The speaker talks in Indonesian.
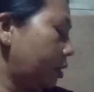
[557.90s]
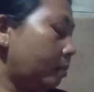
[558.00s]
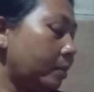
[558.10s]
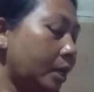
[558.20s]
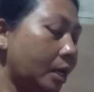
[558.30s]

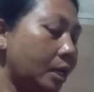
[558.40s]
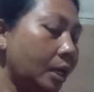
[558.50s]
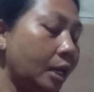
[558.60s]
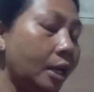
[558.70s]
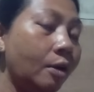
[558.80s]
tapi kadang
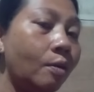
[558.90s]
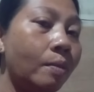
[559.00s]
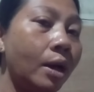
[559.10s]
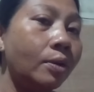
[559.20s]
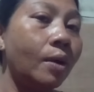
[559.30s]
nek neng
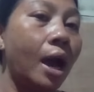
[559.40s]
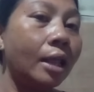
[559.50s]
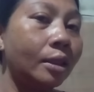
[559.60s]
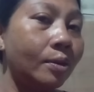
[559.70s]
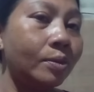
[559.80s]
omah yo
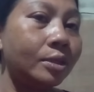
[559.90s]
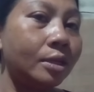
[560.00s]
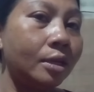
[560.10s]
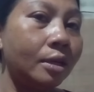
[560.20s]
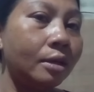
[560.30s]
ngantuk
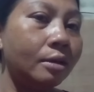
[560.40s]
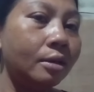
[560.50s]
jenenge